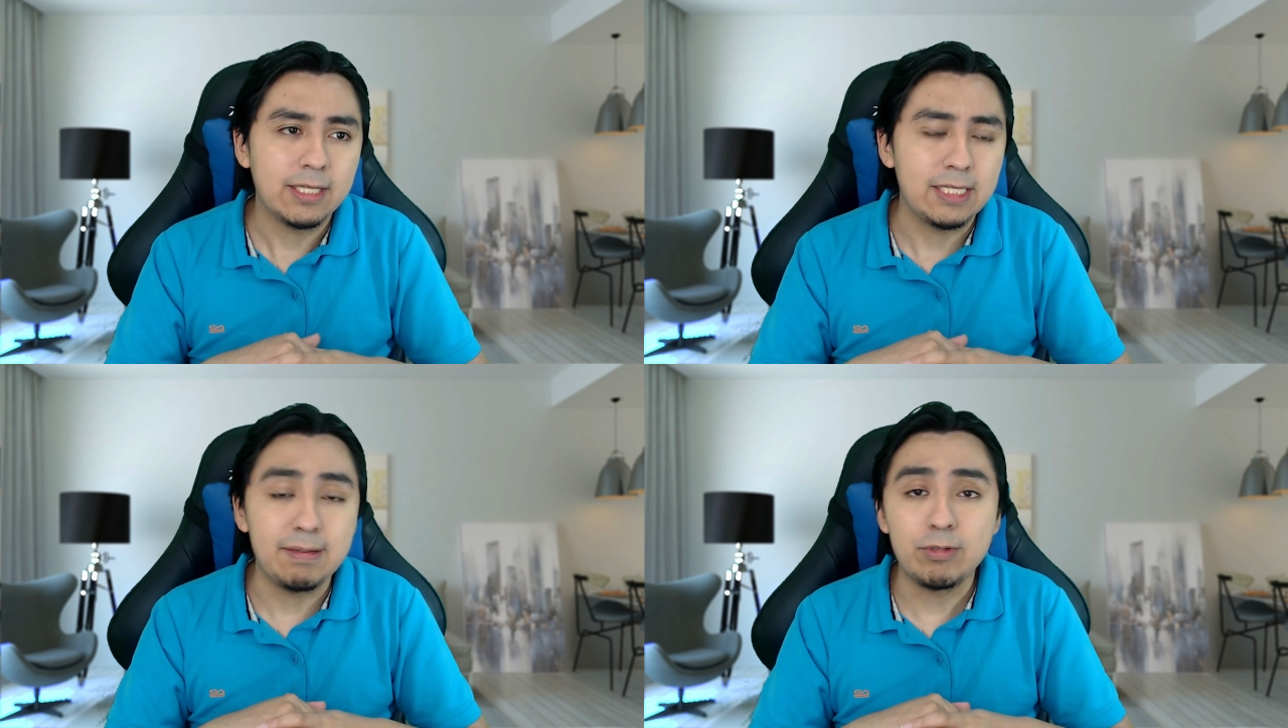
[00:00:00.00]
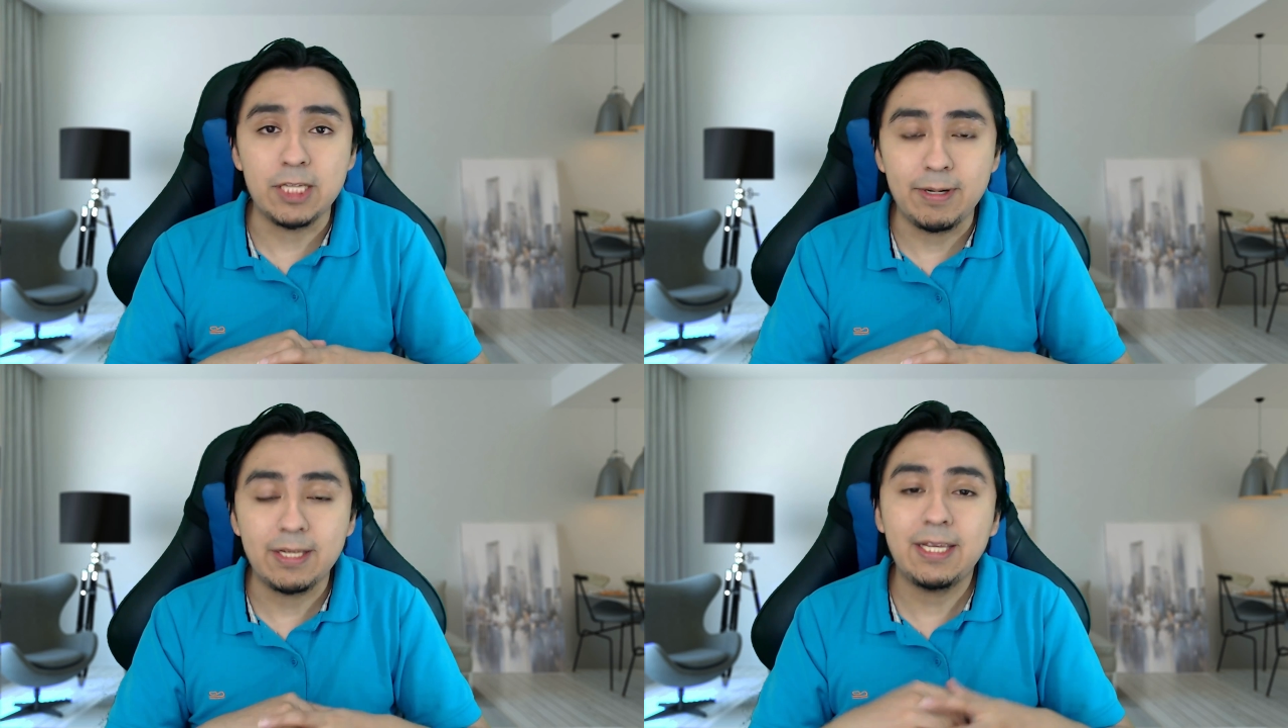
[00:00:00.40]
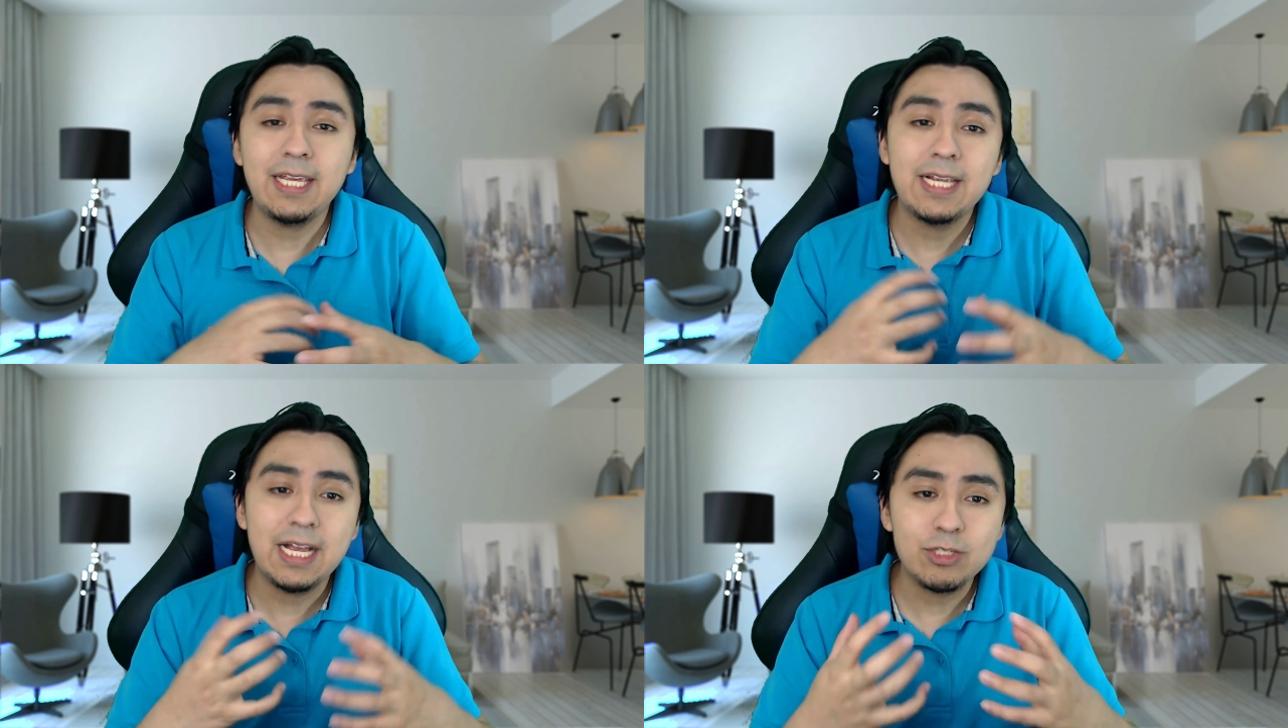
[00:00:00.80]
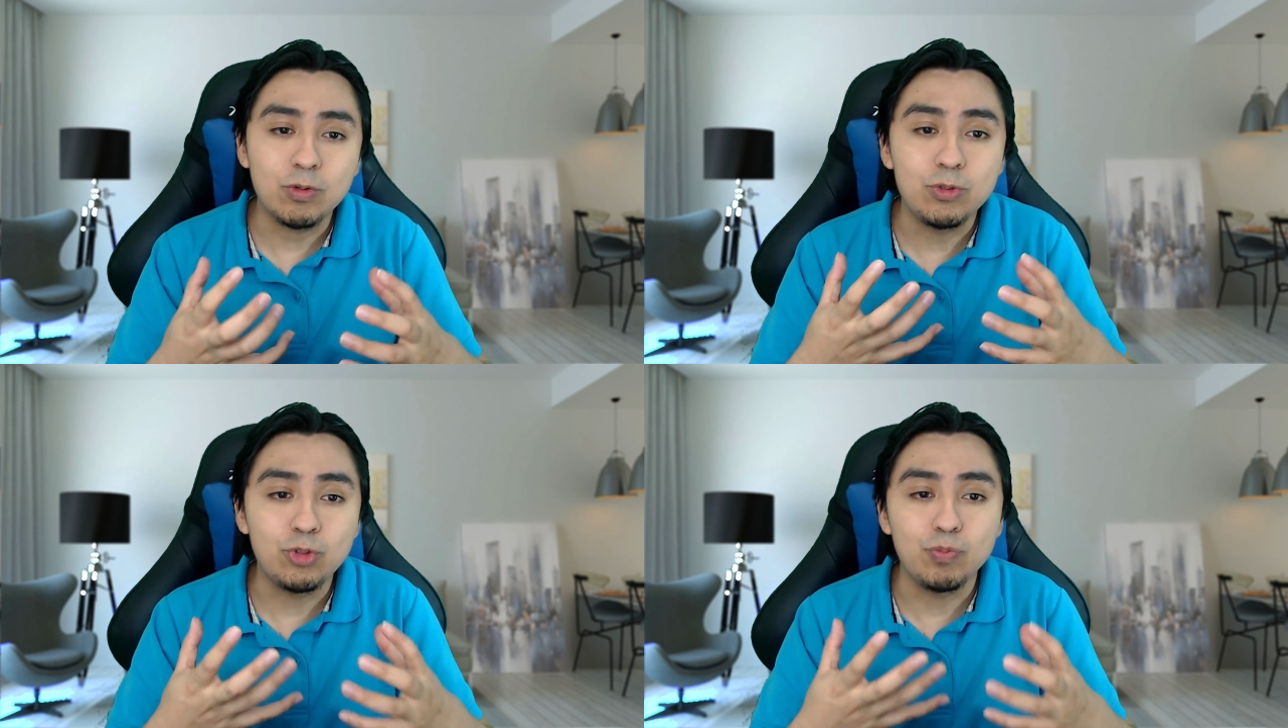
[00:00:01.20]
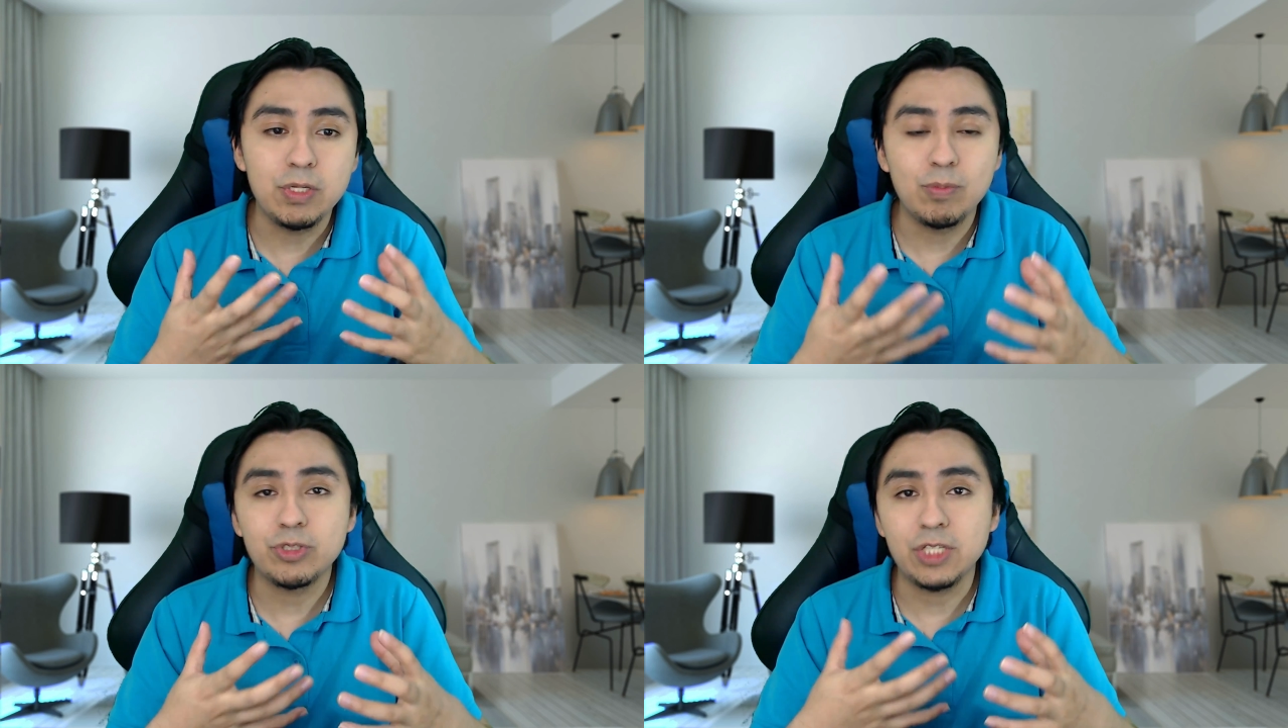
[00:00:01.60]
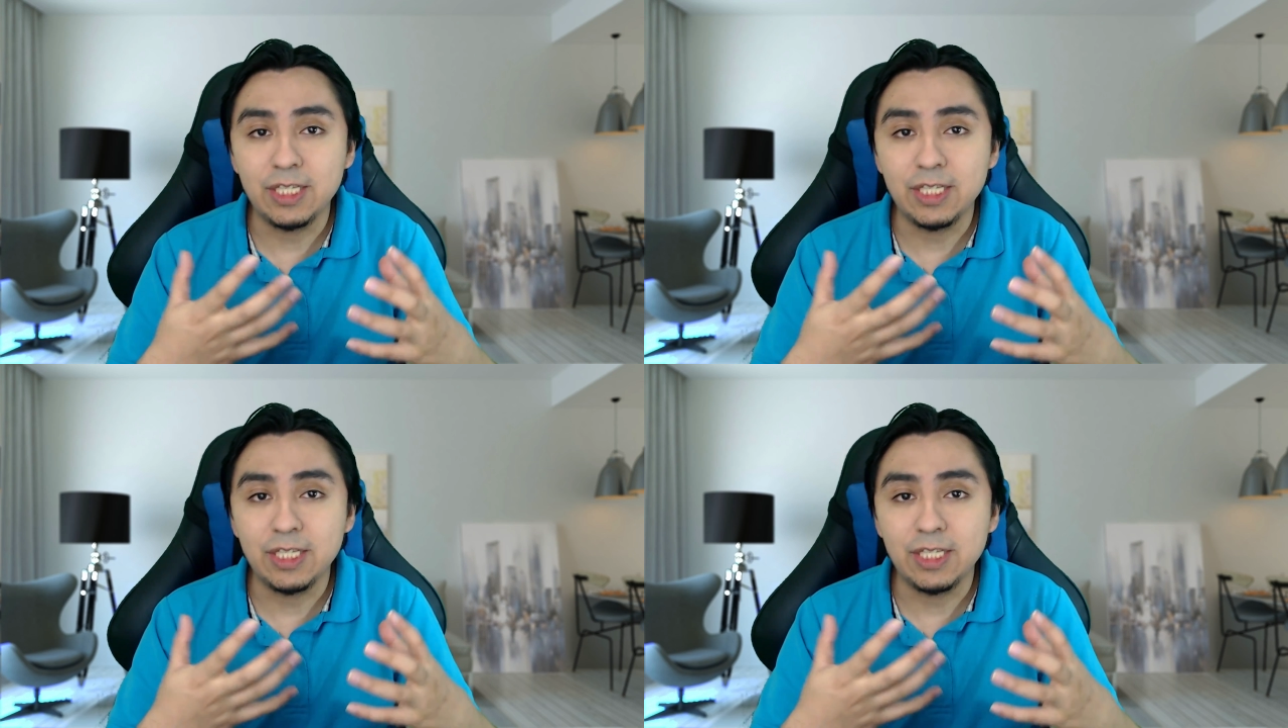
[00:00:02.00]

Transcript: debemos saber qué gas consumimos